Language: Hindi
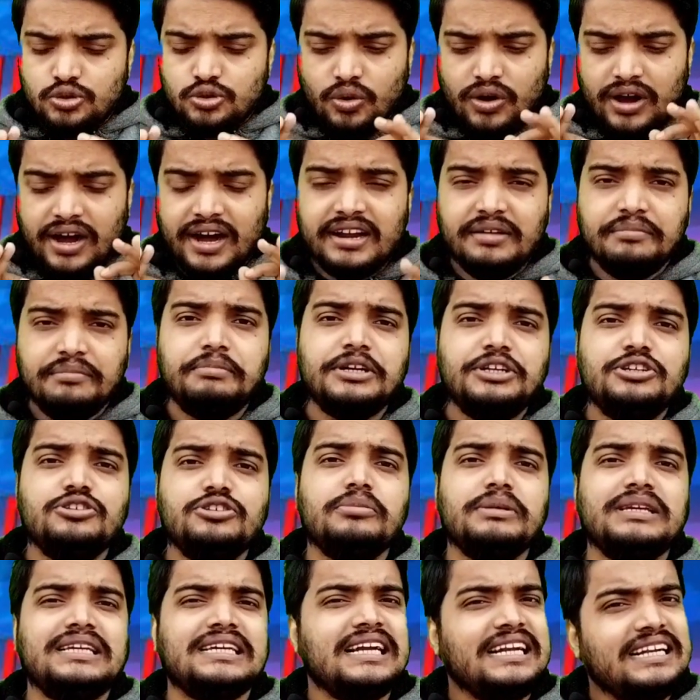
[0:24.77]
तो हर
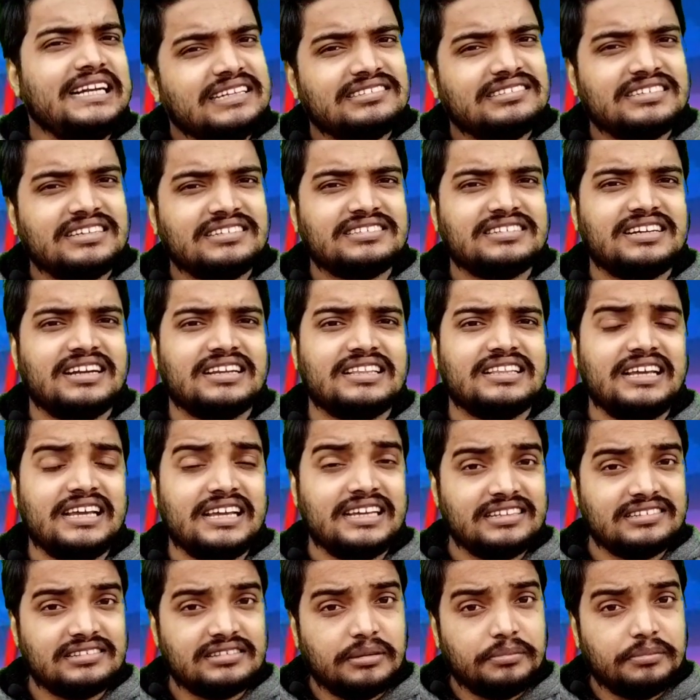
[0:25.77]
वीडियो में यही डिस्कस करते हैं कि